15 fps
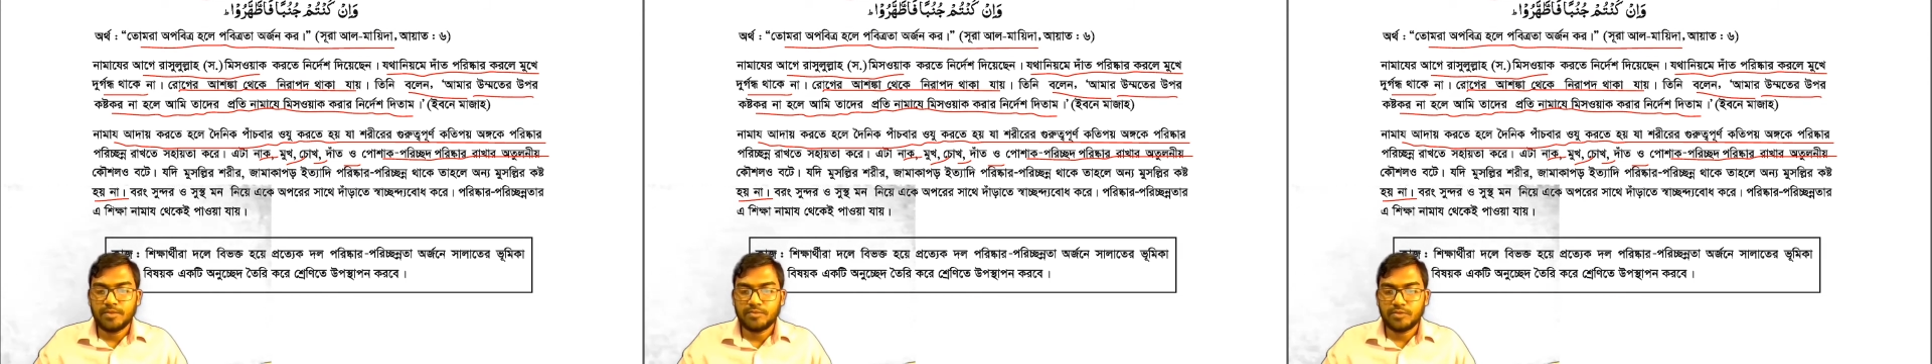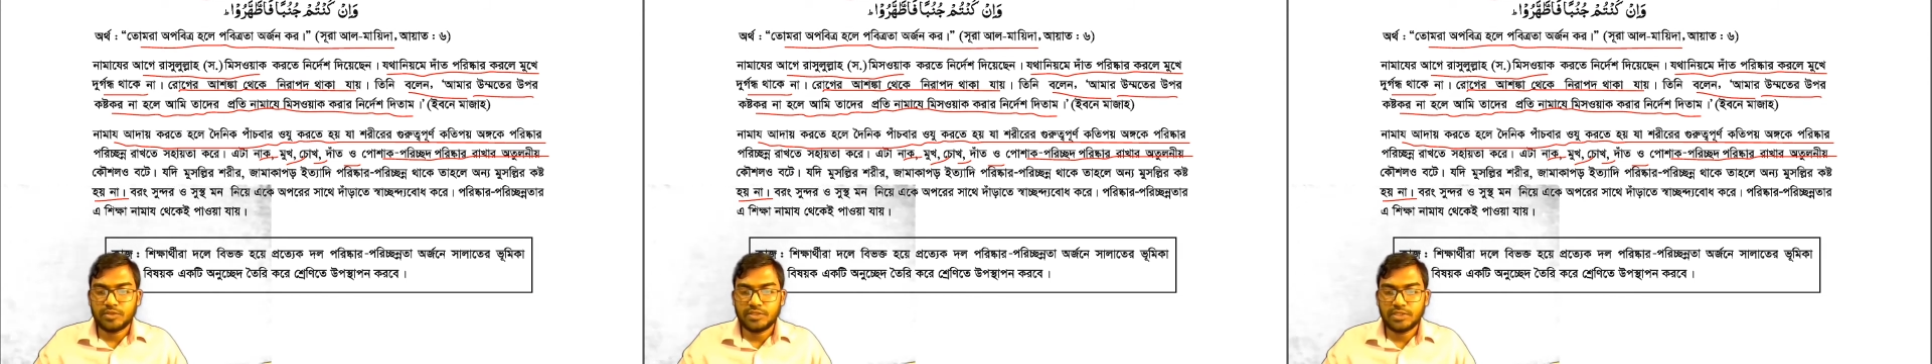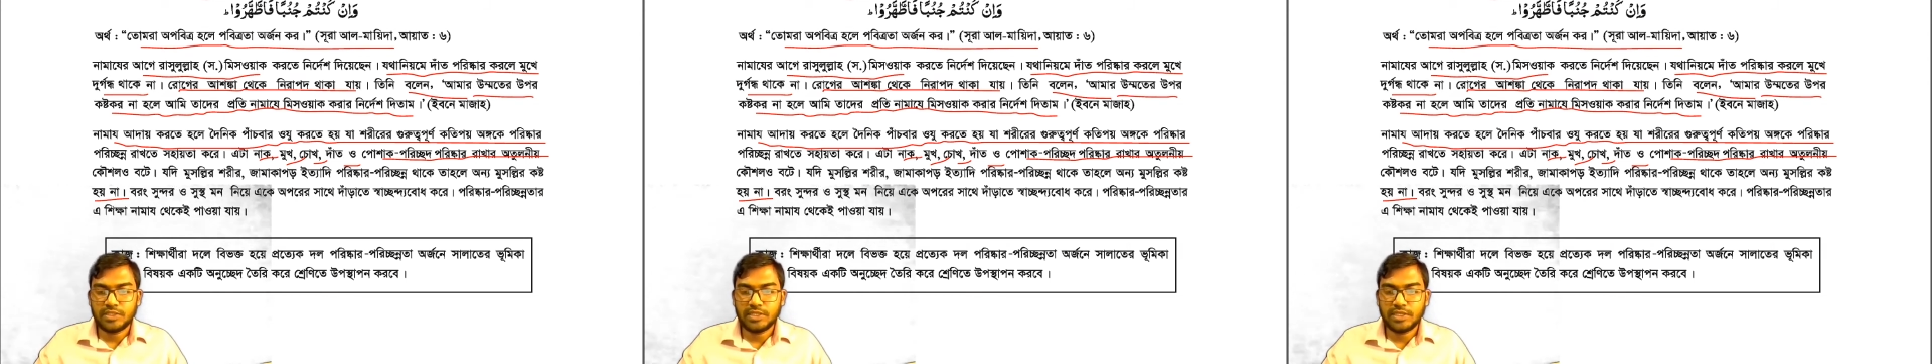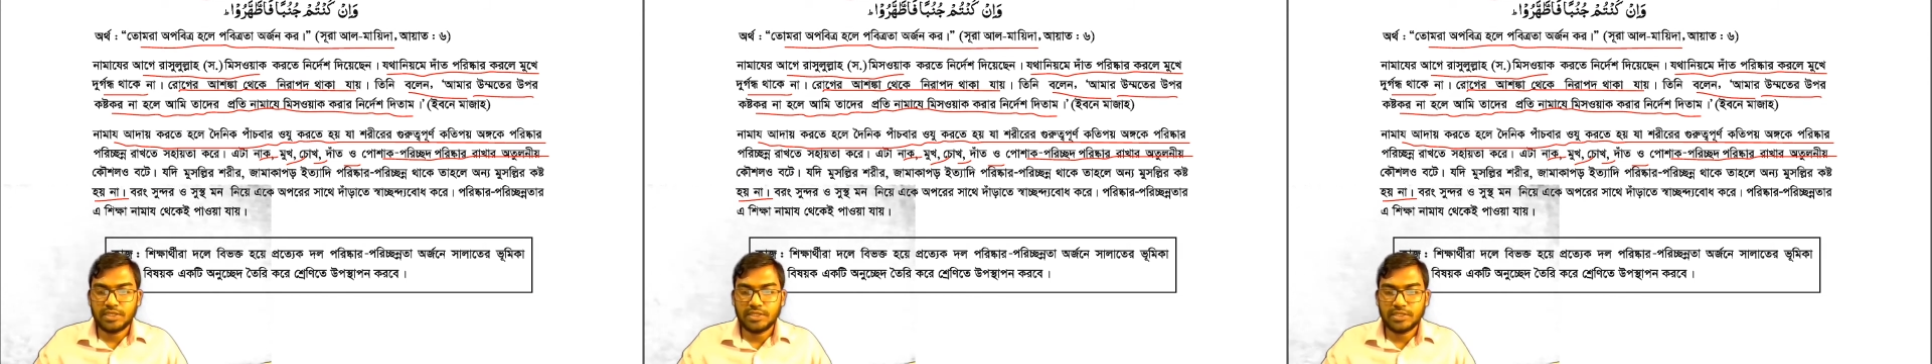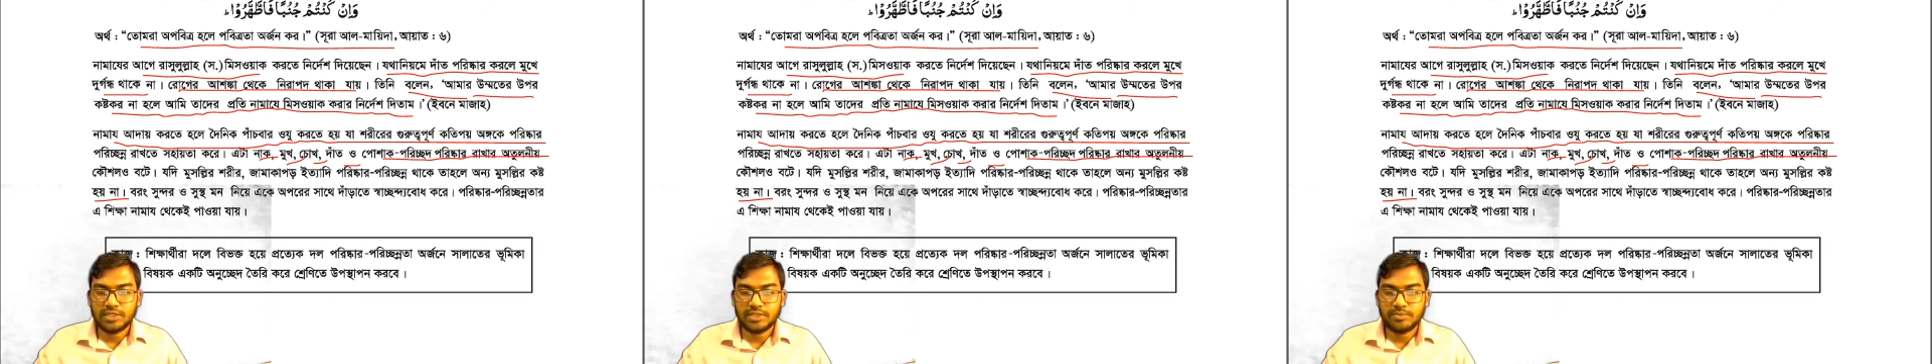মসজিদে
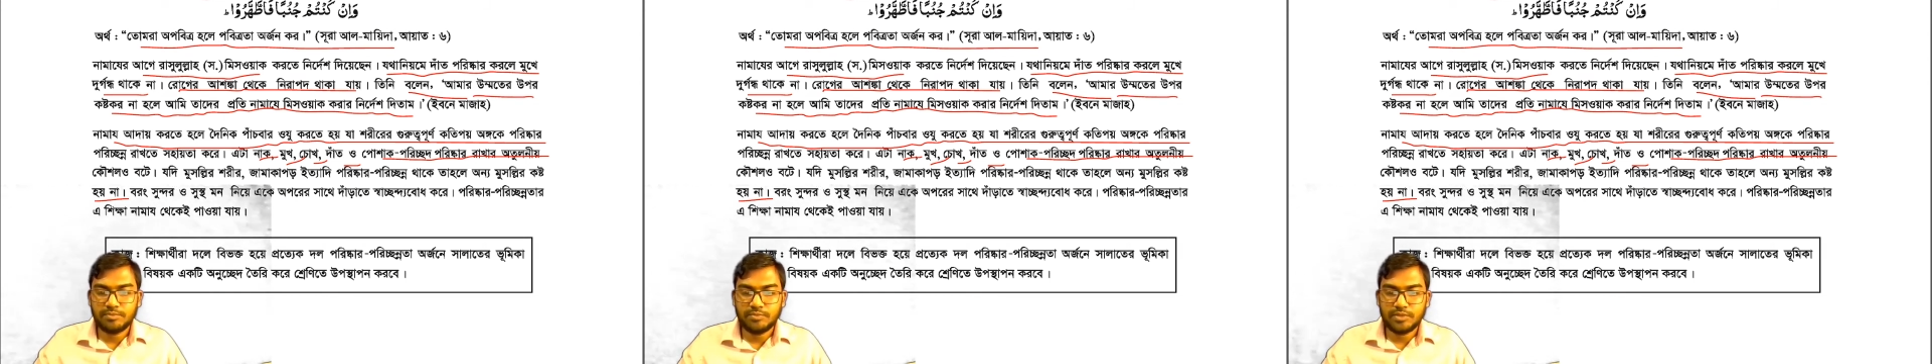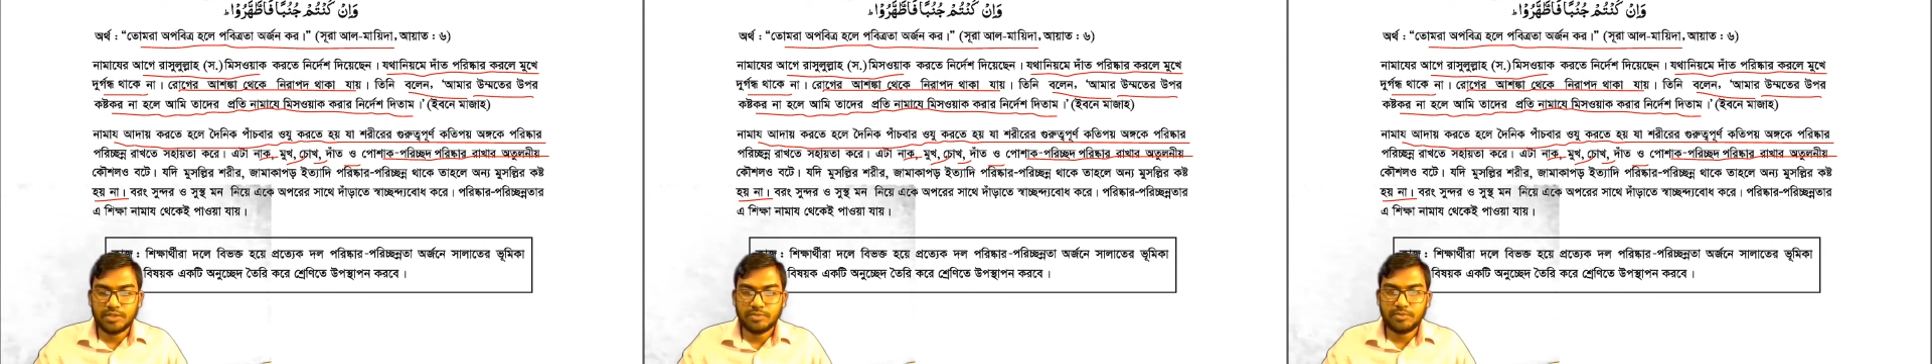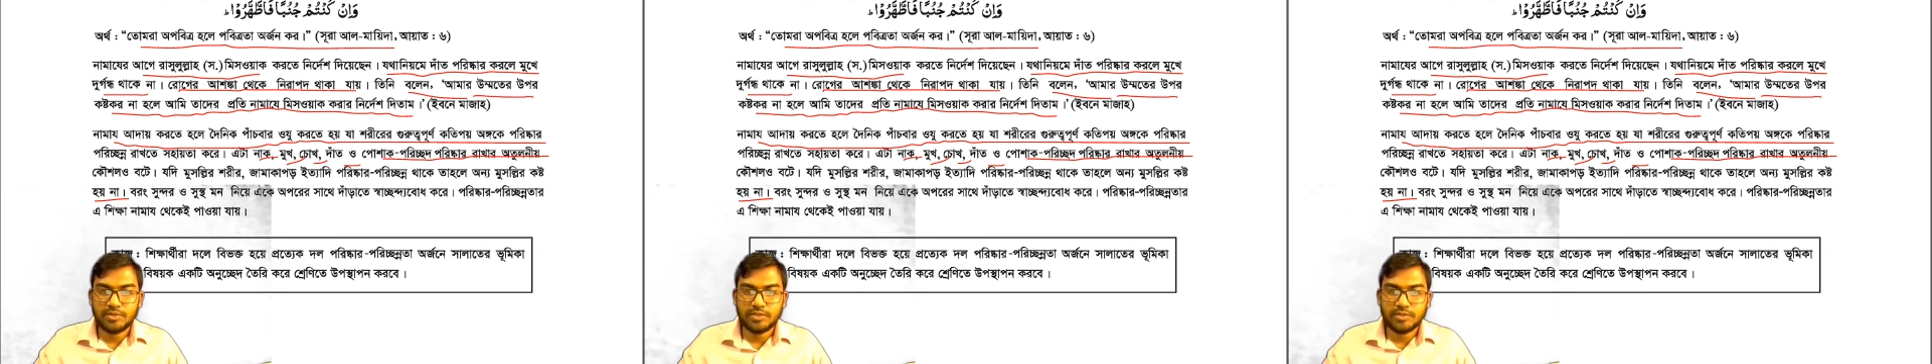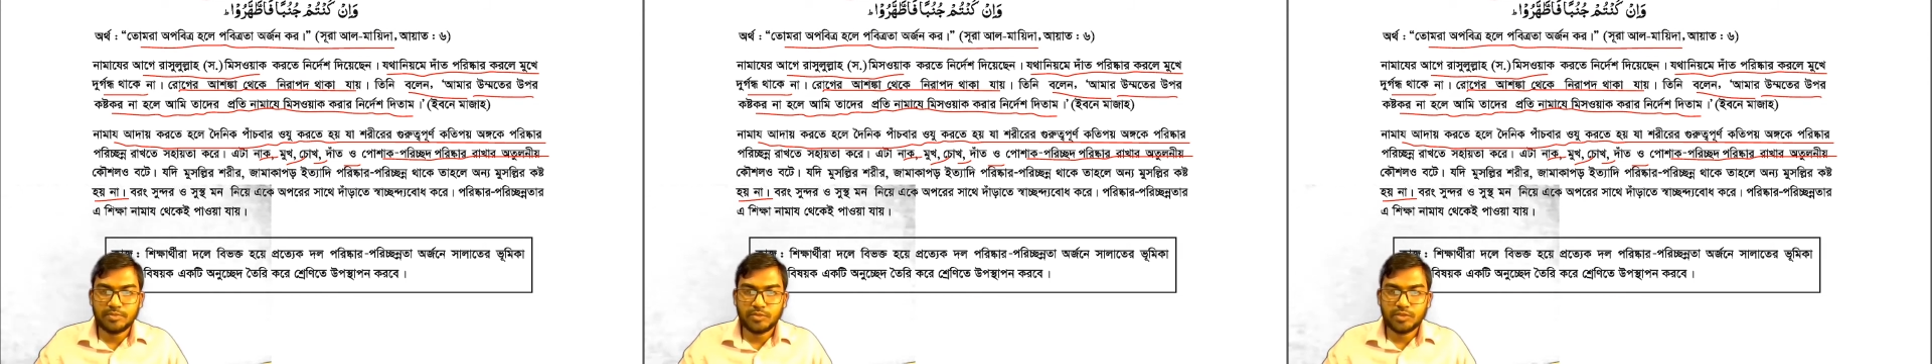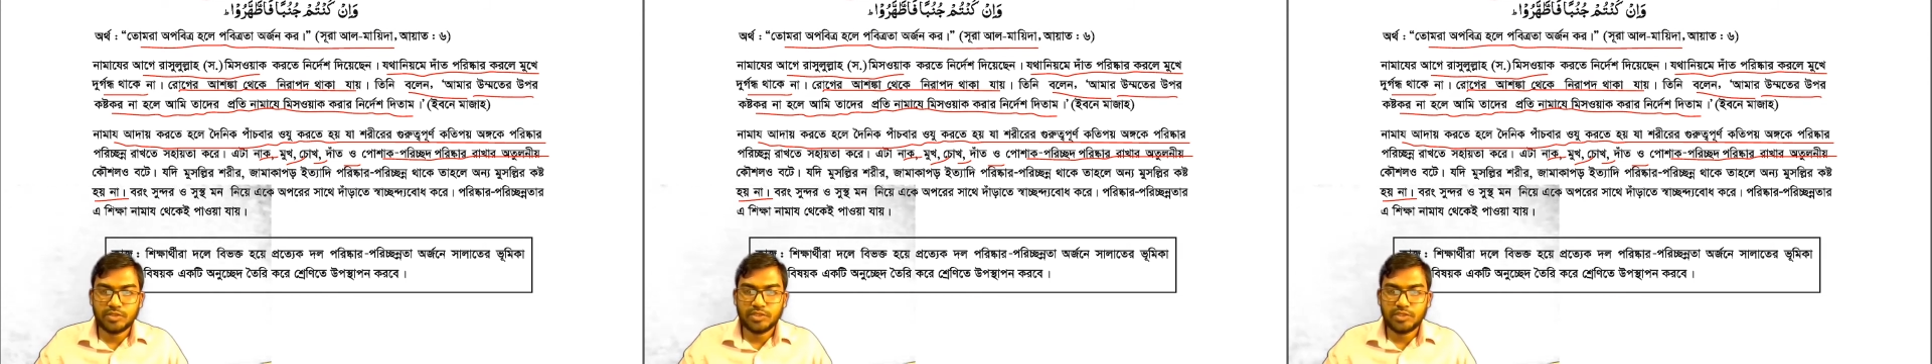গেলে দেখবো যে
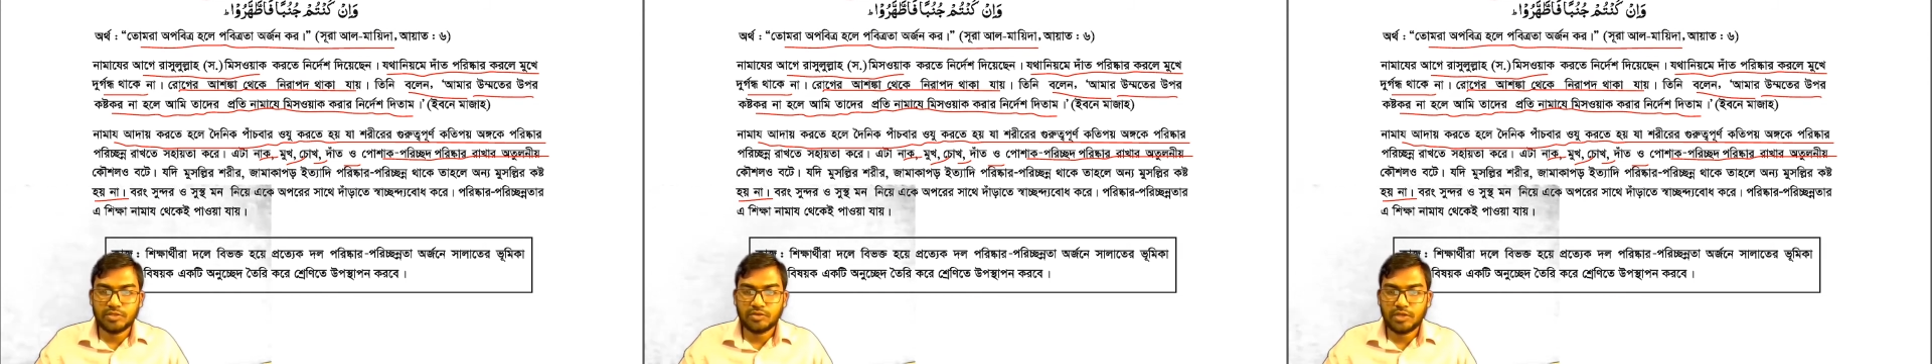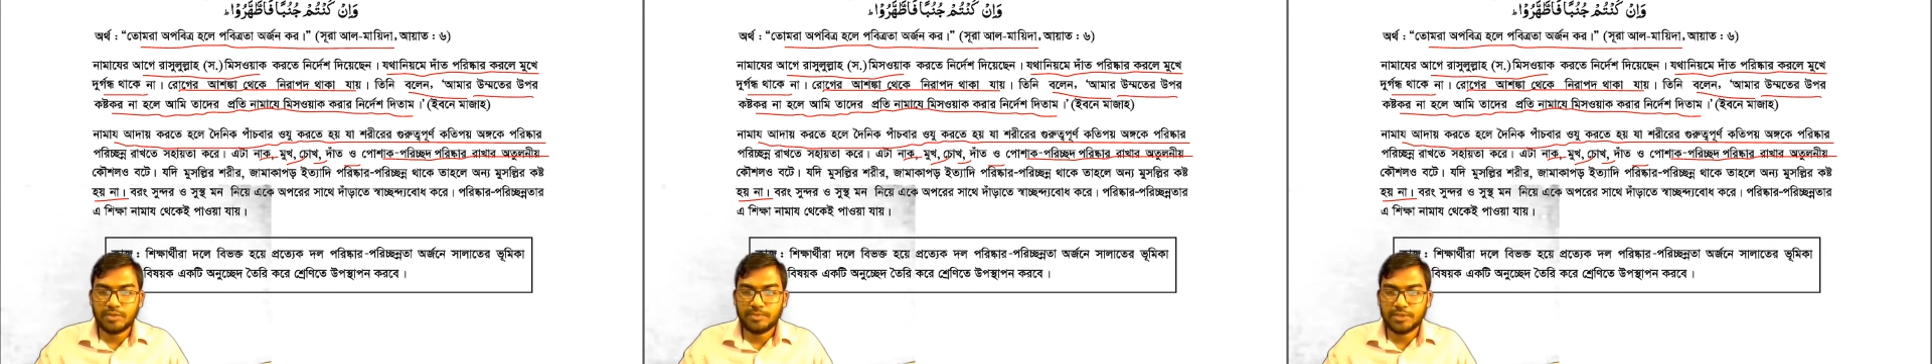মসজিদে যখন